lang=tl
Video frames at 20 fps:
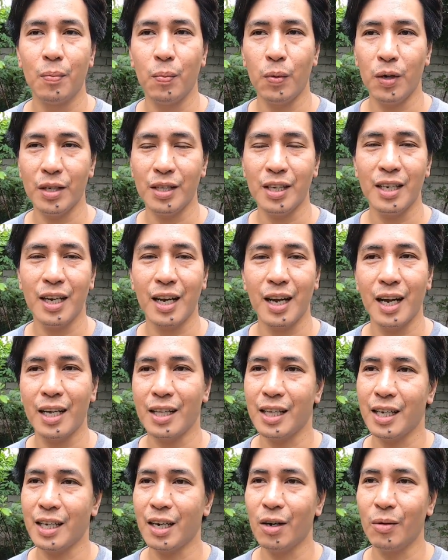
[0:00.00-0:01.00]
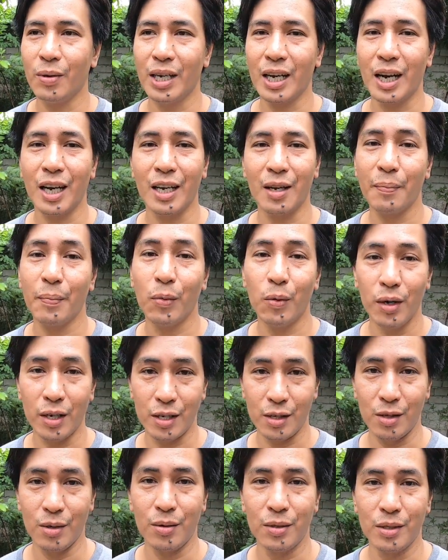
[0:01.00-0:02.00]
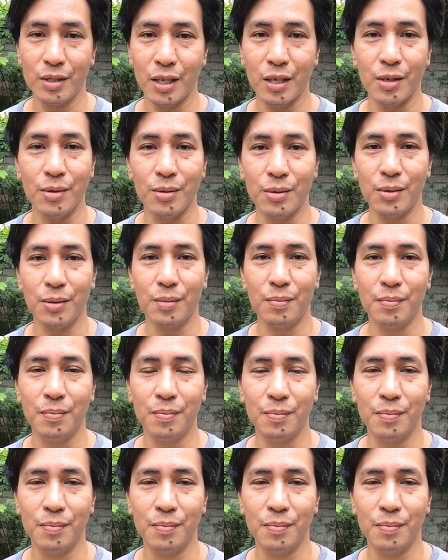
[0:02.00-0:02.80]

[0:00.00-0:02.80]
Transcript: pwede na natin gawing hanap buhay to sa YouTube